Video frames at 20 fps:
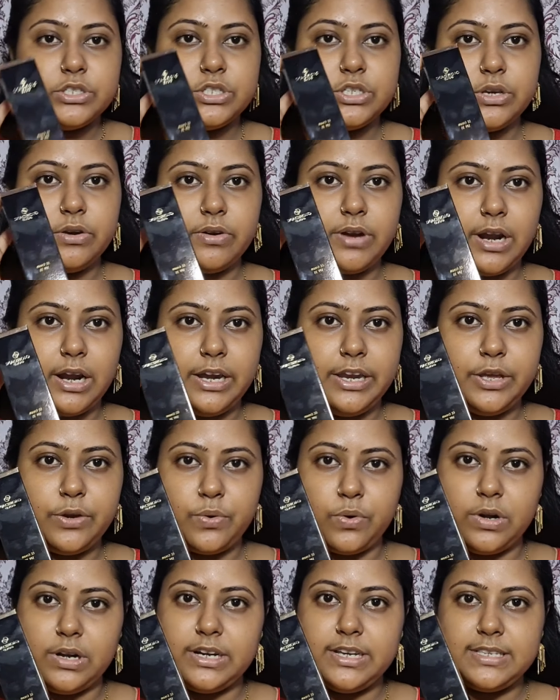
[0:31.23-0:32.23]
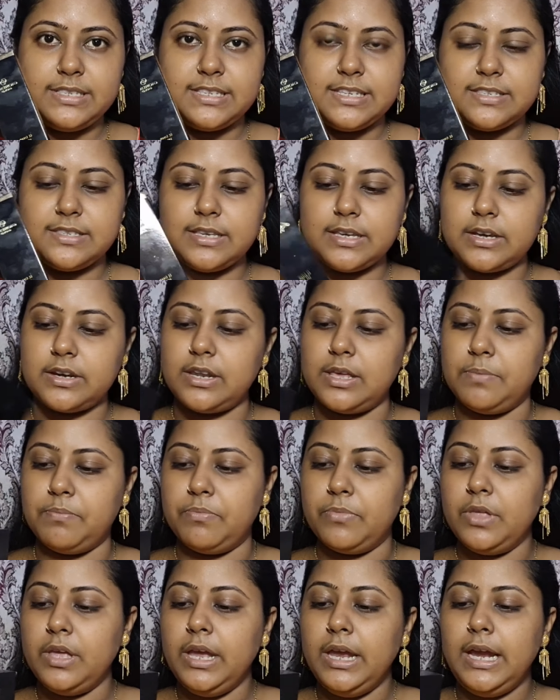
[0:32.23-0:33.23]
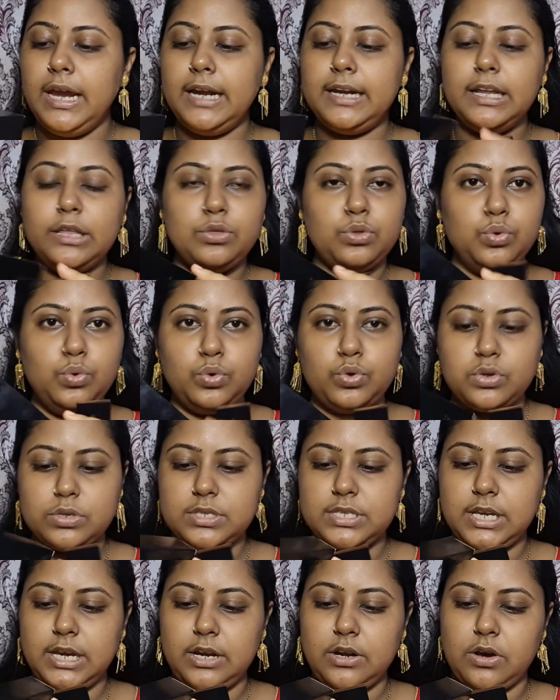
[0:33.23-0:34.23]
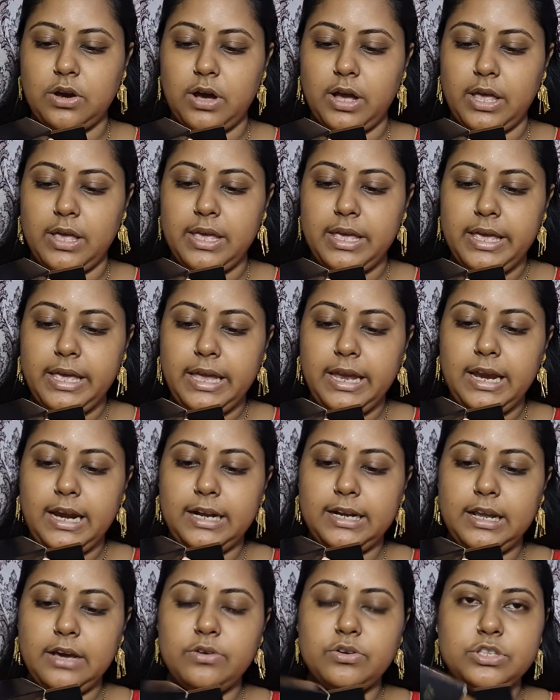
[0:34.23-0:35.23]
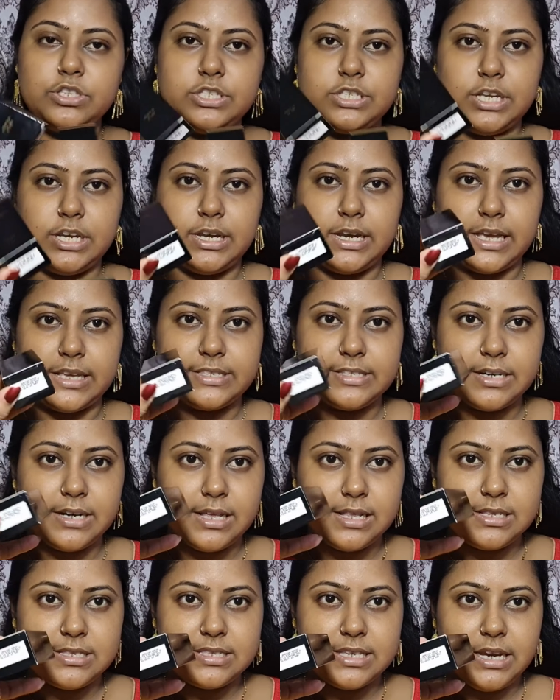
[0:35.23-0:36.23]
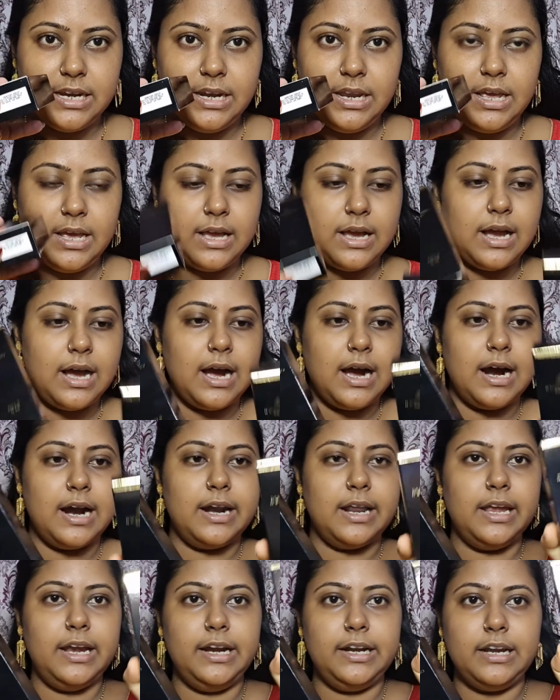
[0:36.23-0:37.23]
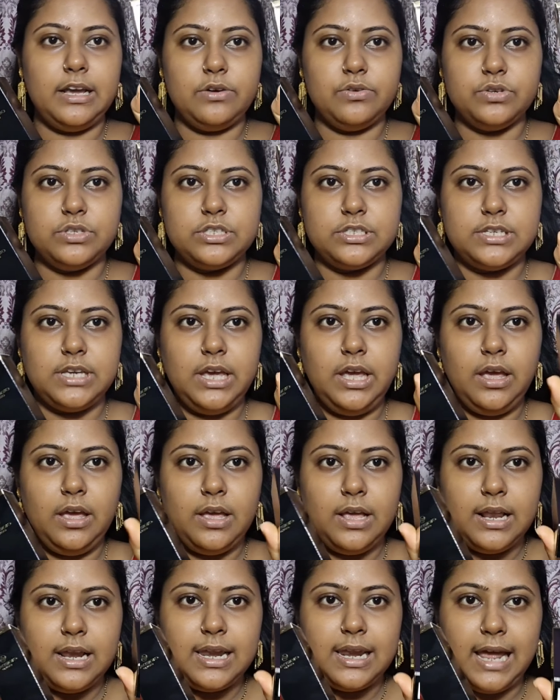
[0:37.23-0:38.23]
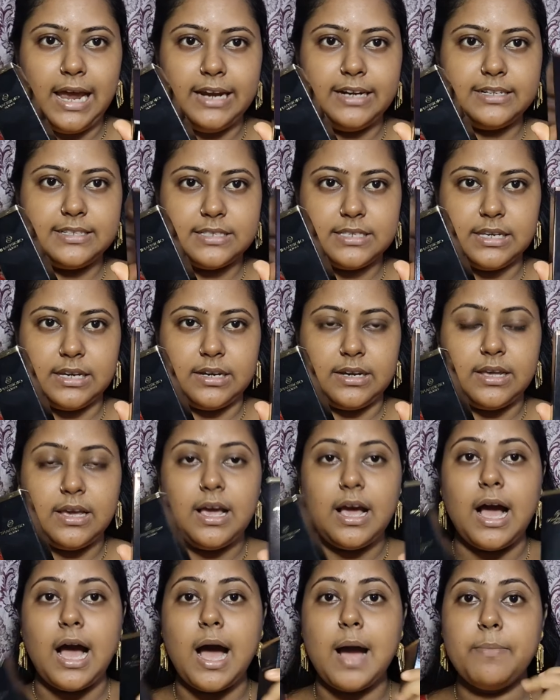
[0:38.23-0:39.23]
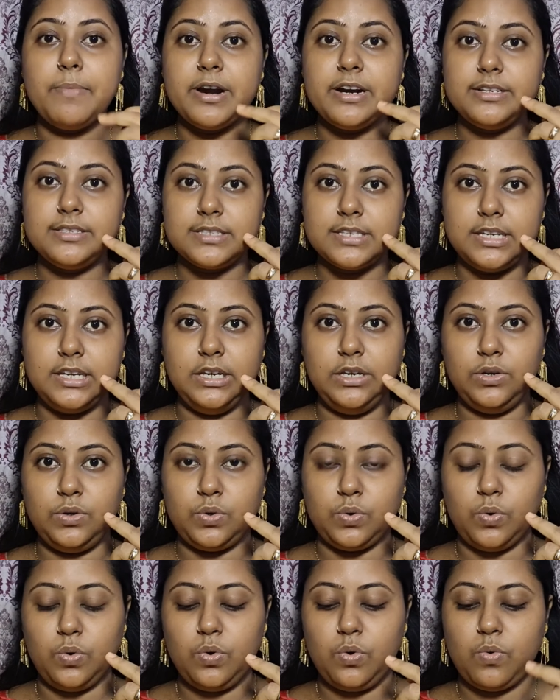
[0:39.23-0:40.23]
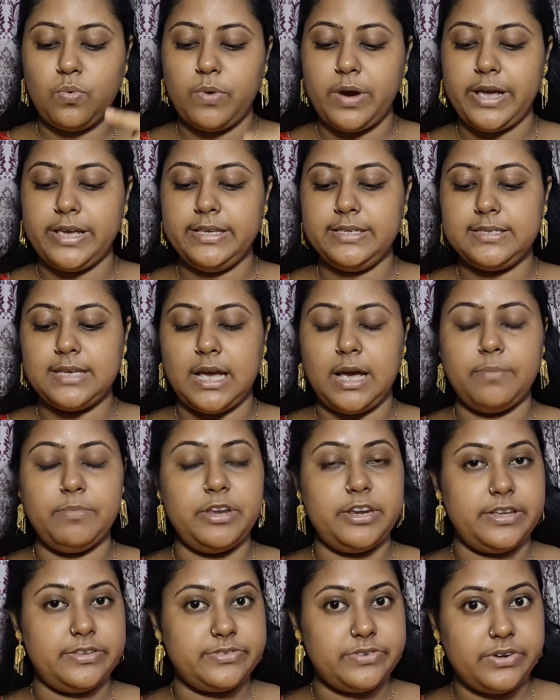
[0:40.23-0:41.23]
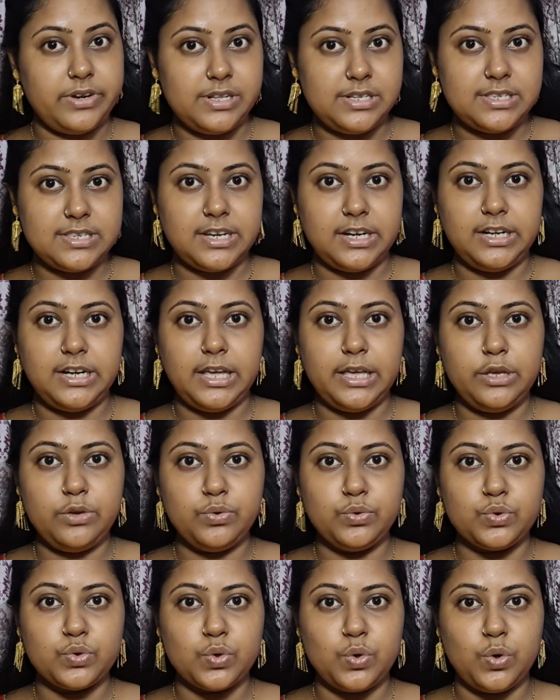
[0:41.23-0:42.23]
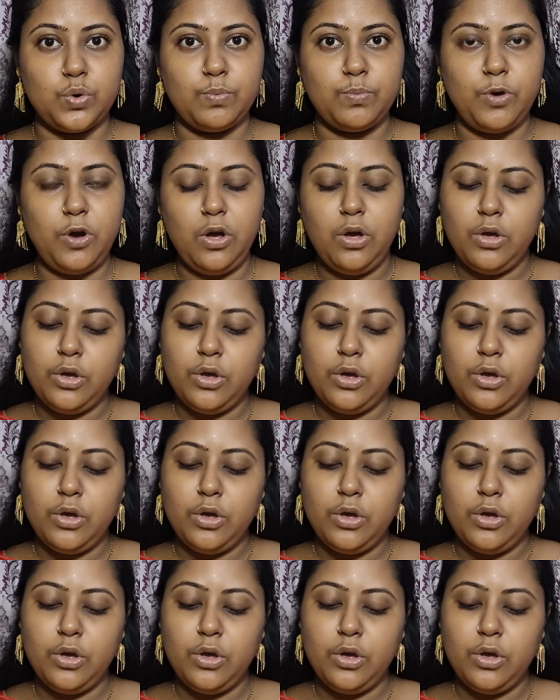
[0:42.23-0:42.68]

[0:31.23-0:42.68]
জিওরালি গোল্ডের সিসি ক্রিম এটা দুটো শেড হয় এটা হচ্ছে ন্যাচারাল সেট আর এটা হচ্ছে লাইট সেট আমার স্কিন টোন ওয়াইজ আমি ন্যাচারাল শেডটা ইউজ করব